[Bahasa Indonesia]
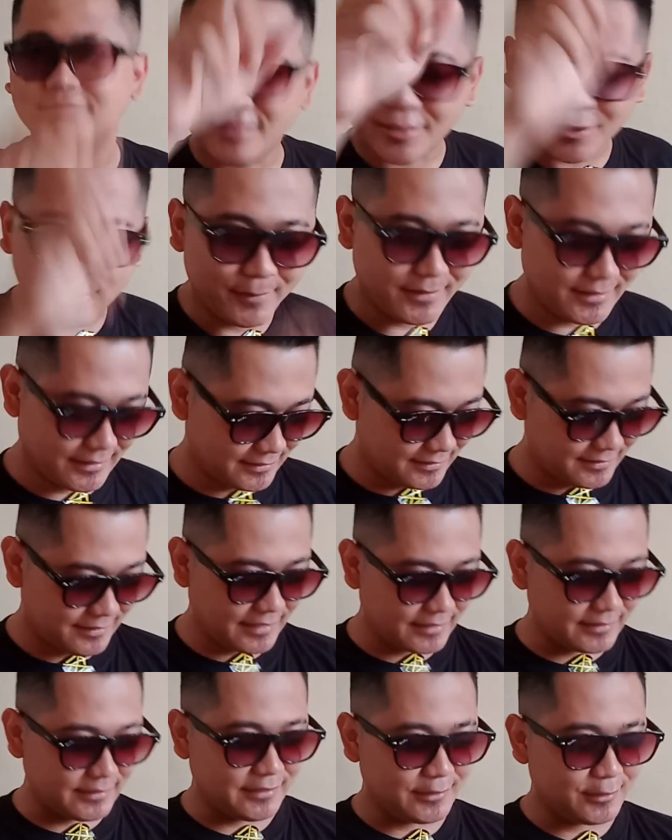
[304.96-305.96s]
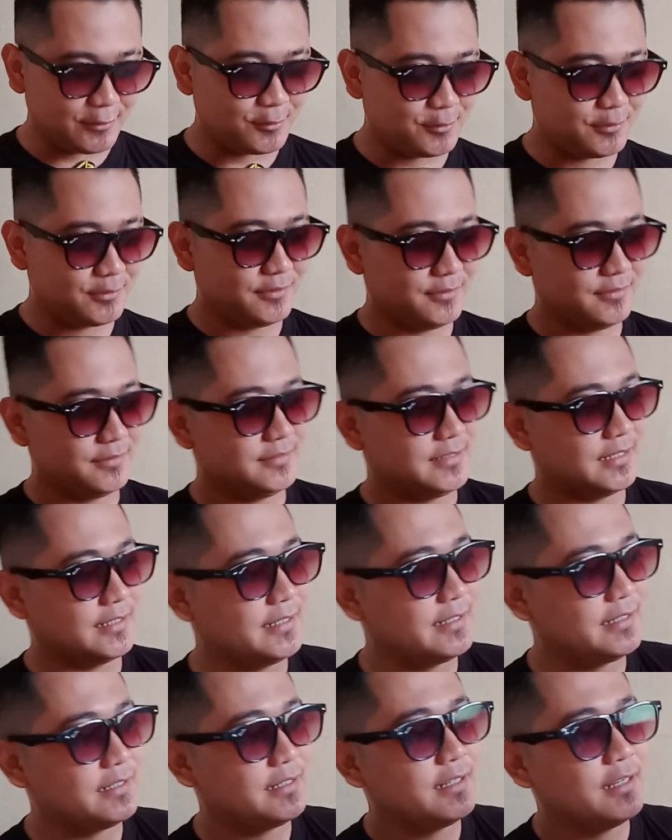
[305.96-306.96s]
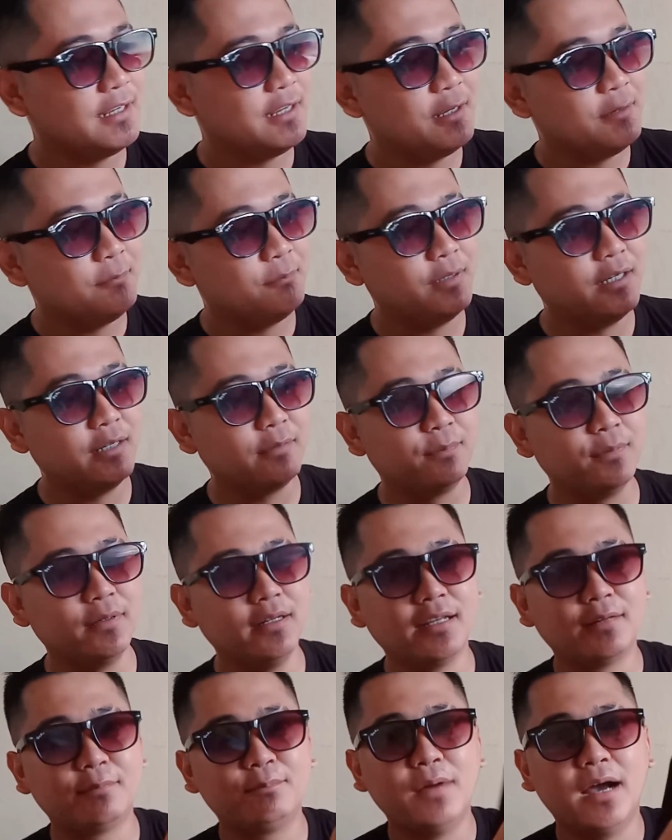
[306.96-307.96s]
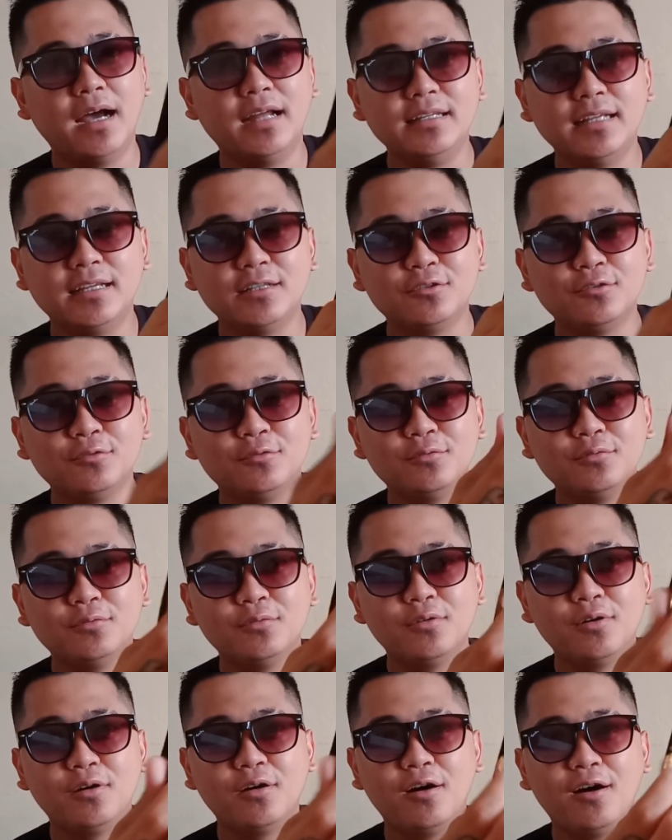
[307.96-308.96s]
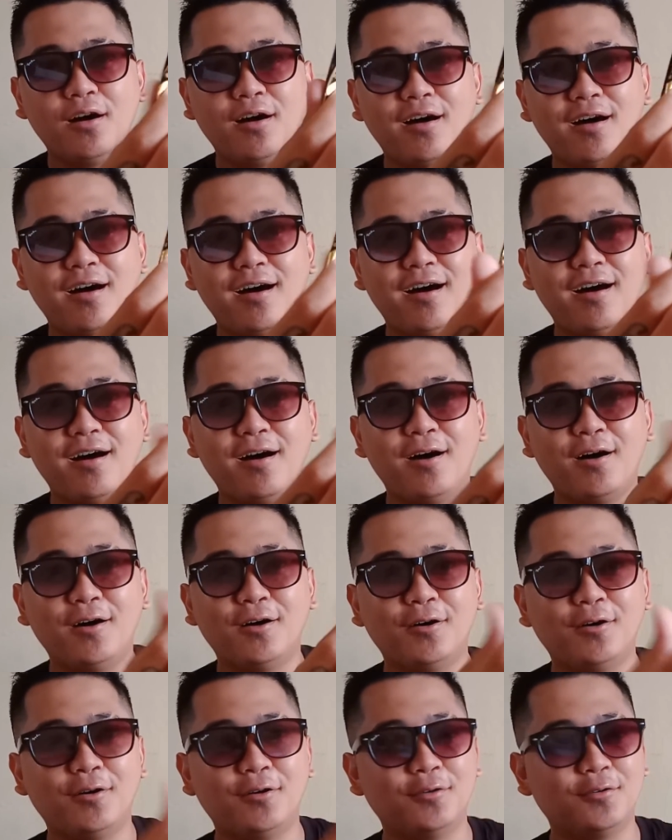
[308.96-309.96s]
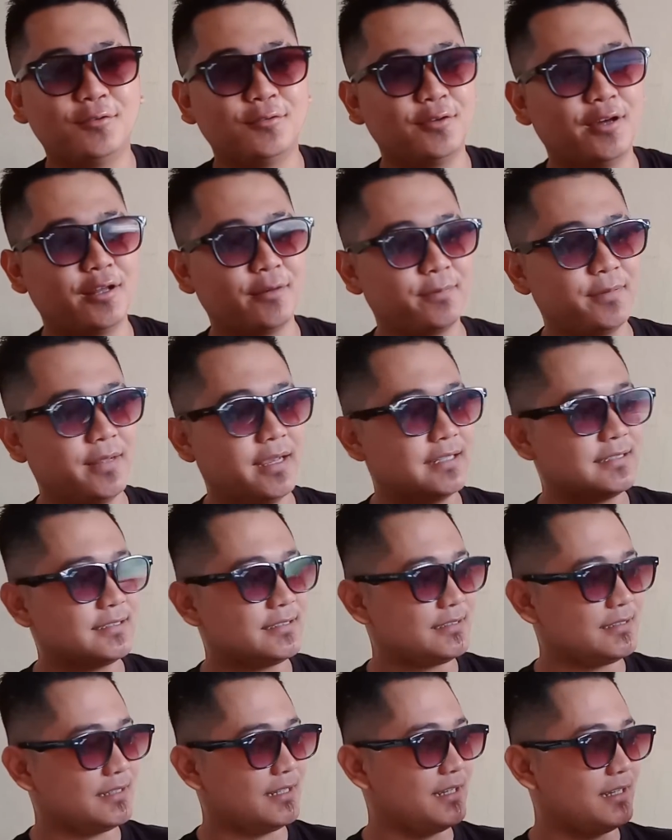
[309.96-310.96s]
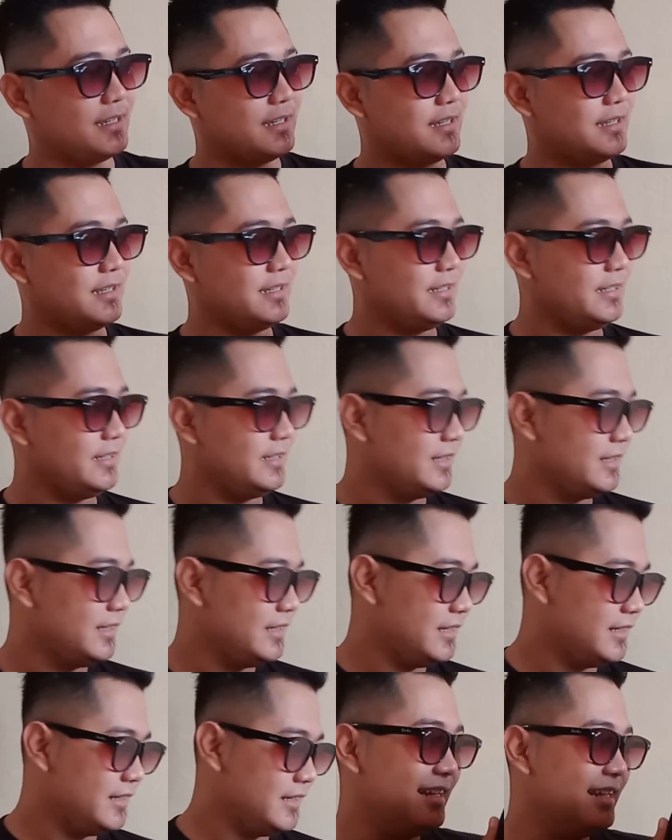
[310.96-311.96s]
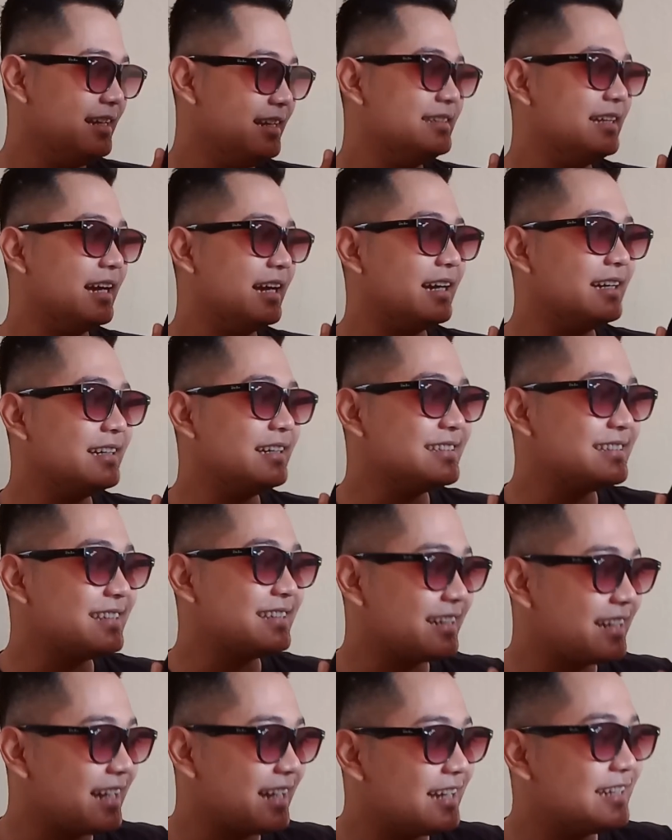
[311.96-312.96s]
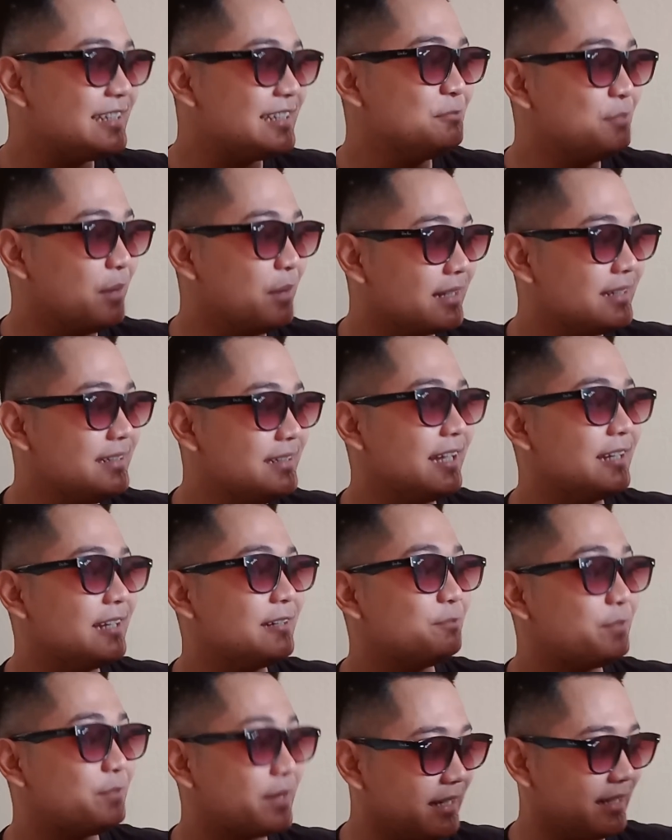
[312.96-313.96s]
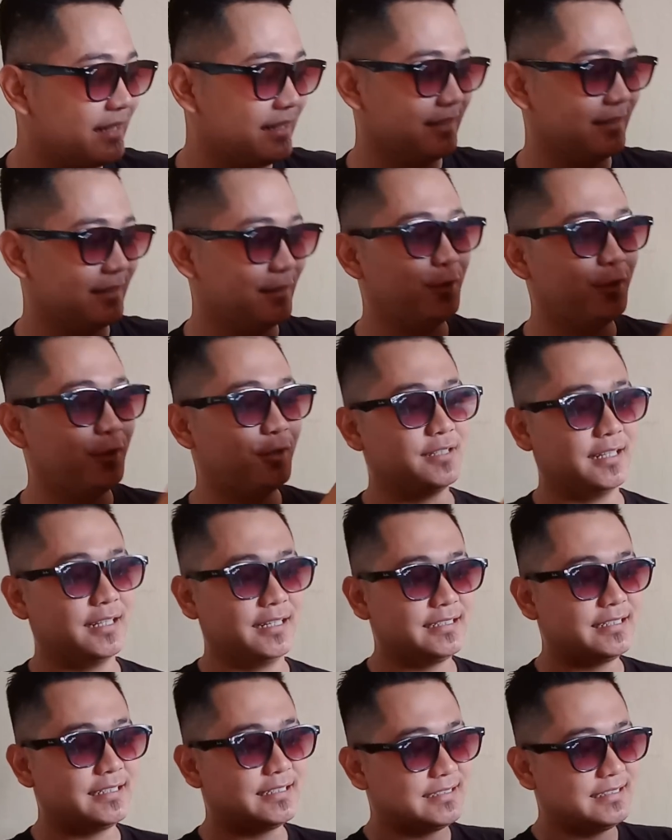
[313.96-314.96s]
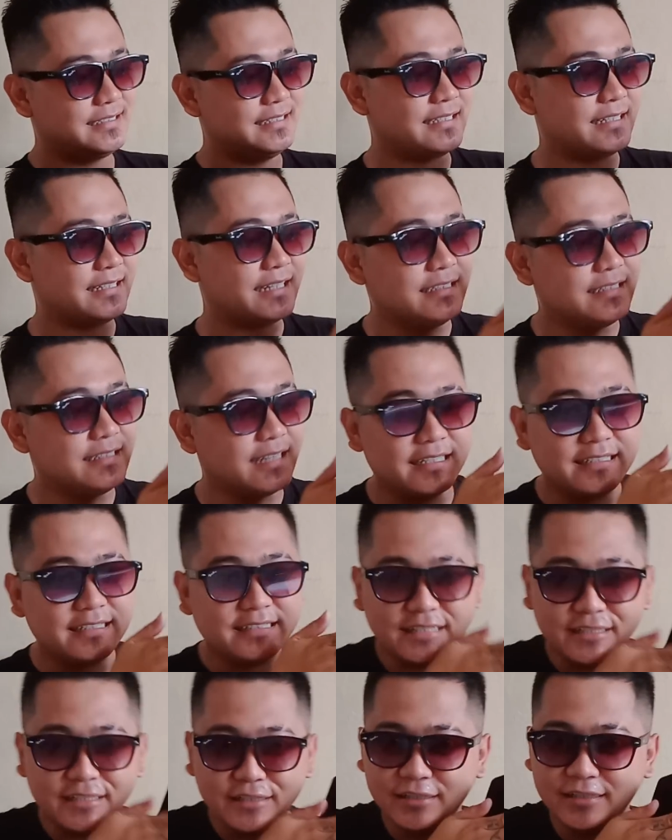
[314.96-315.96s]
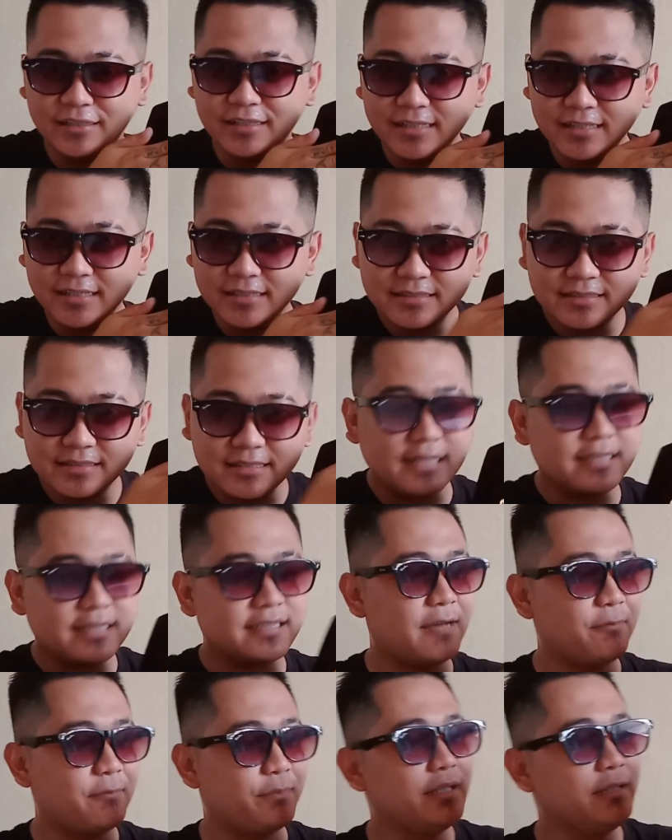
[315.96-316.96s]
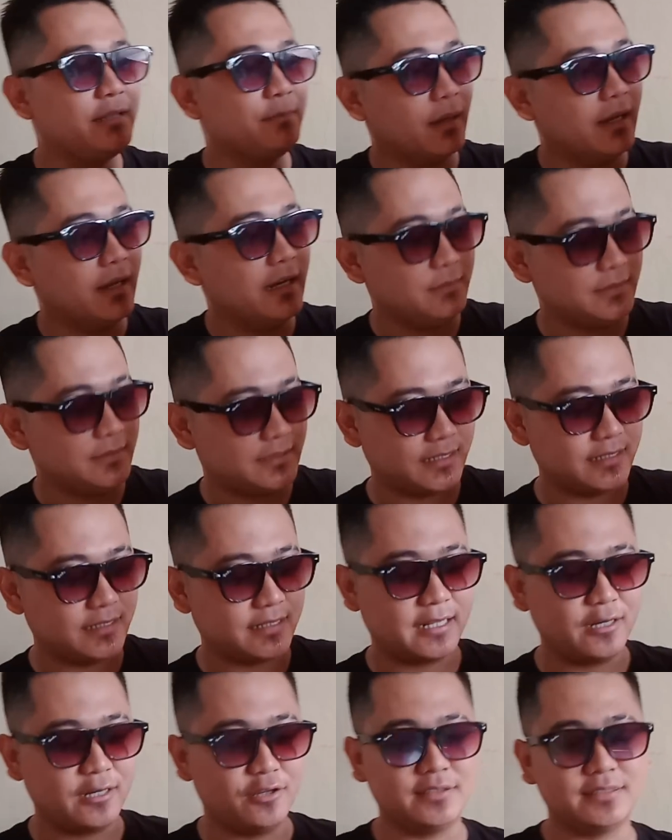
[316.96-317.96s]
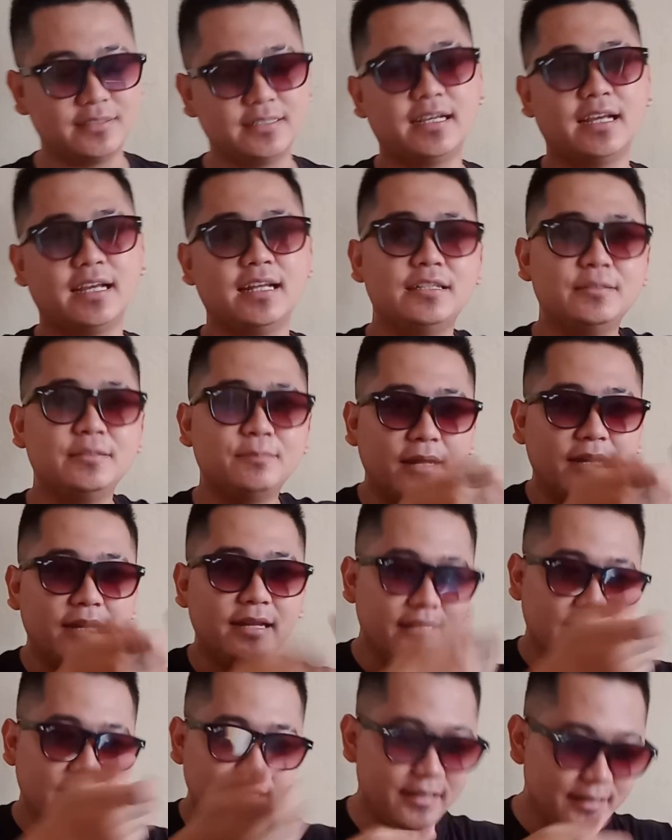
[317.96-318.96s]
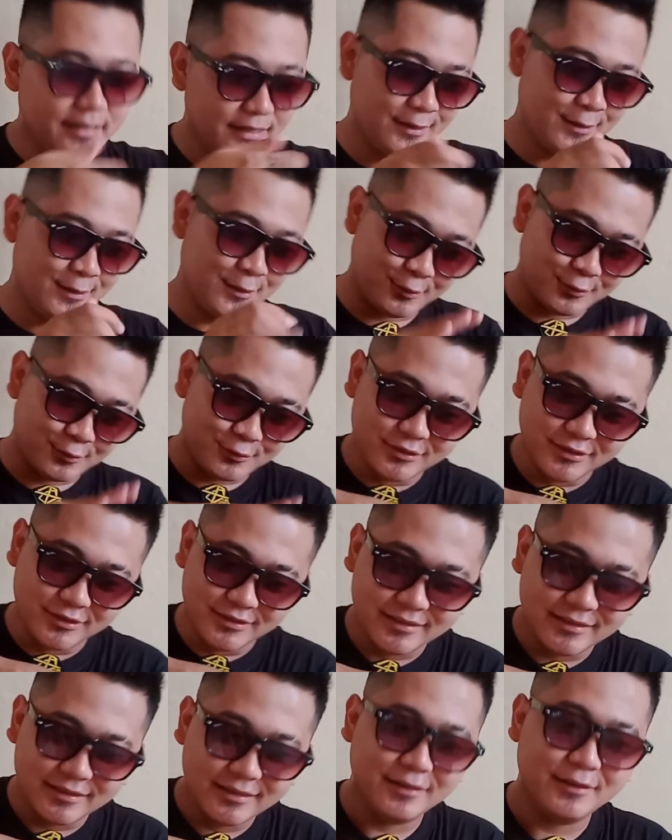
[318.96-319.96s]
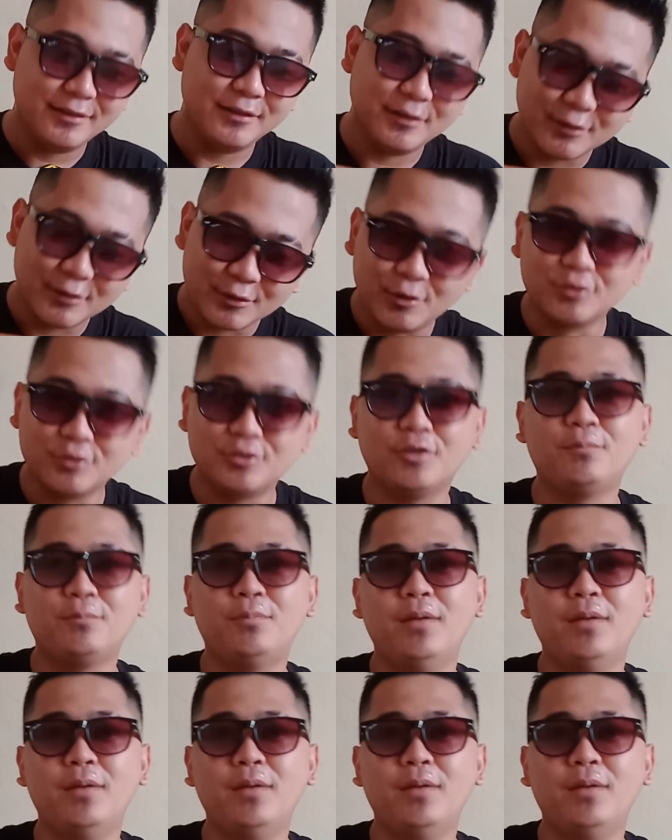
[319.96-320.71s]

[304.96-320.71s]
recommended. Lihat nih. Jadi bener-bener bahannya tuh wow, luar biasa. Ini jangan disetrika di bagian print. Oh, jadi nyetrika jangan di sini. Set, tapi dibalik misalnya kalau nyetrika dibalik terus digosok